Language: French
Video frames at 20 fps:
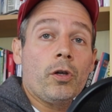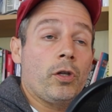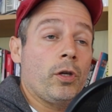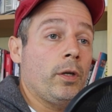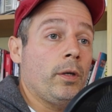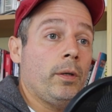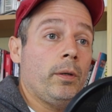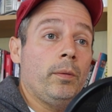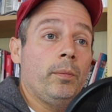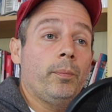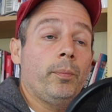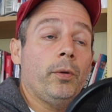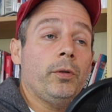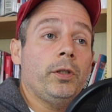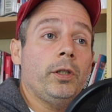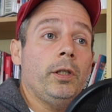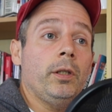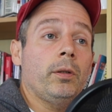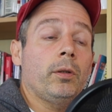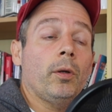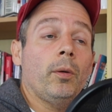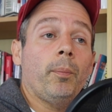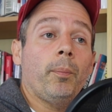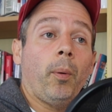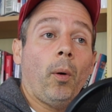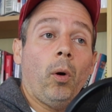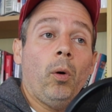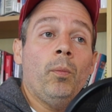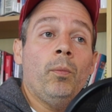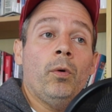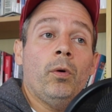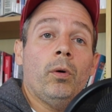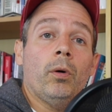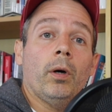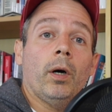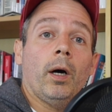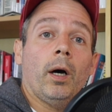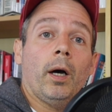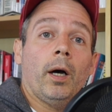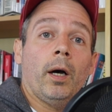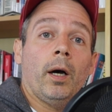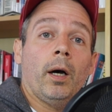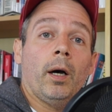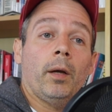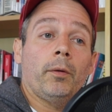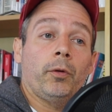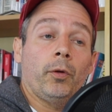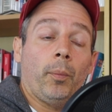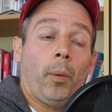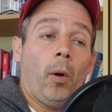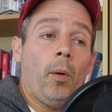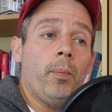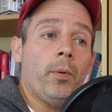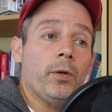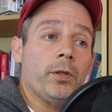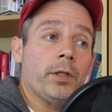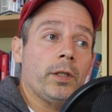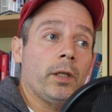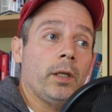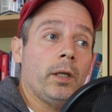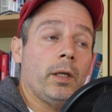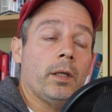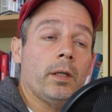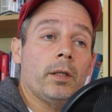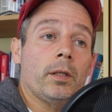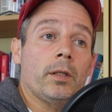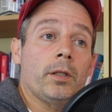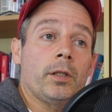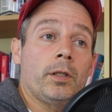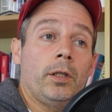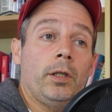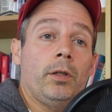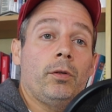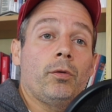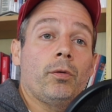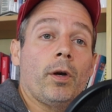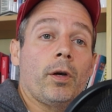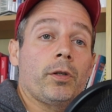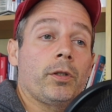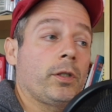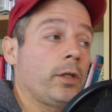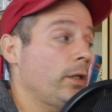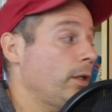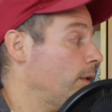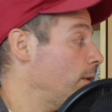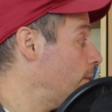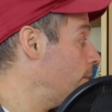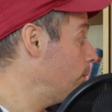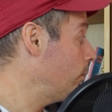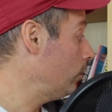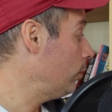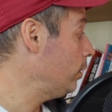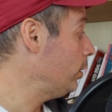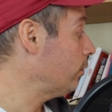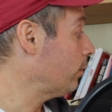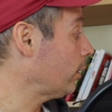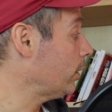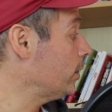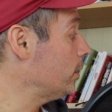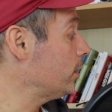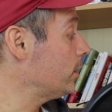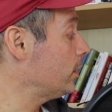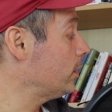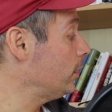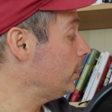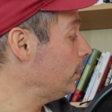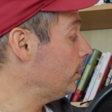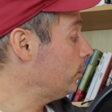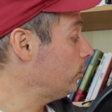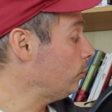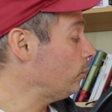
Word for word: J'ai une petite promo à te proposer si tu as acheté mon livre ici,